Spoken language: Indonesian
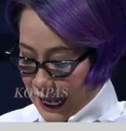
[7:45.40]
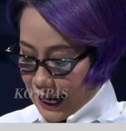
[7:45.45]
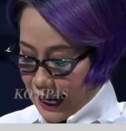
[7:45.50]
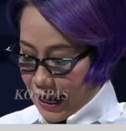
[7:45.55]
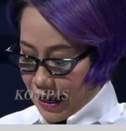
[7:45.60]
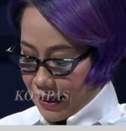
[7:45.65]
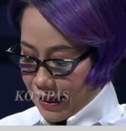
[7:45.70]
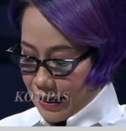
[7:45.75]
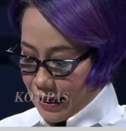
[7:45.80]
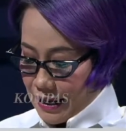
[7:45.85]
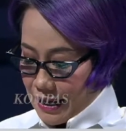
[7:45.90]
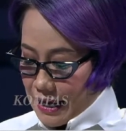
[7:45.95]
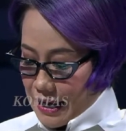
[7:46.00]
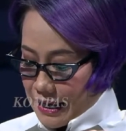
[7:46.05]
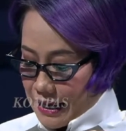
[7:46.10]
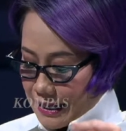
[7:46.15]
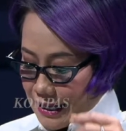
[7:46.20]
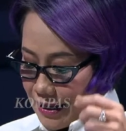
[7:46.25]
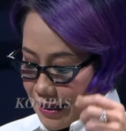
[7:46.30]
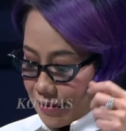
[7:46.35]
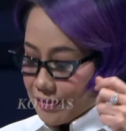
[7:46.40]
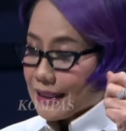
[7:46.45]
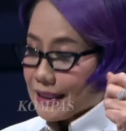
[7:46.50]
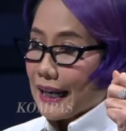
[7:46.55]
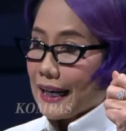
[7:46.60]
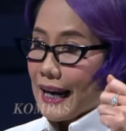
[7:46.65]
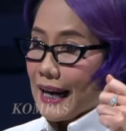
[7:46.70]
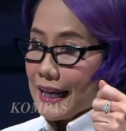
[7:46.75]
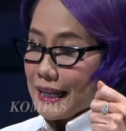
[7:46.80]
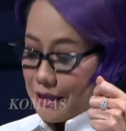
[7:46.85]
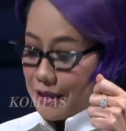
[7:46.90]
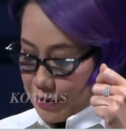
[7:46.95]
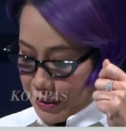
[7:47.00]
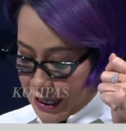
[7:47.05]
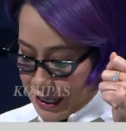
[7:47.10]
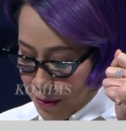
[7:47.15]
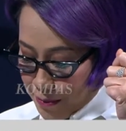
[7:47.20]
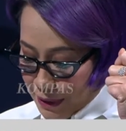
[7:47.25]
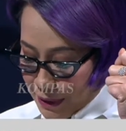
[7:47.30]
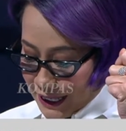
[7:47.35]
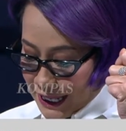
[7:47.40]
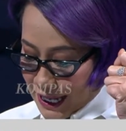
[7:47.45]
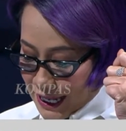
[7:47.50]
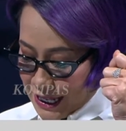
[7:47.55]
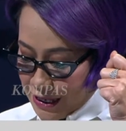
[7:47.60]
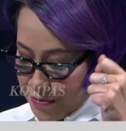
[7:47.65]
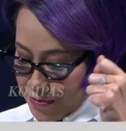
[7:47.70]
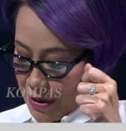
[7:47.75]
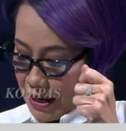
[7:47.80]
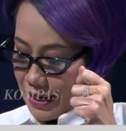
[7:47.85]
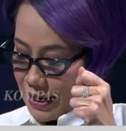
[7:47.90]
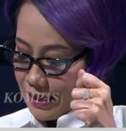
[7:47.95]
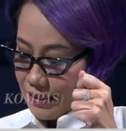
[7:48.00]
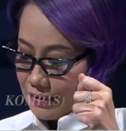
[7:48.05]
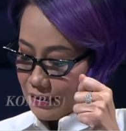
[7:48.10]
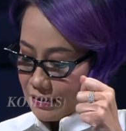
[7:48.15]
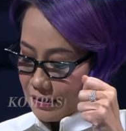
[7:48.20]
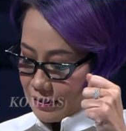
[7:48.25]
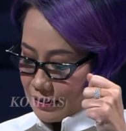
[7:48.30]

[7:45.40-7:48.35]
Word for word: Galang yang sekali lagi dia menerima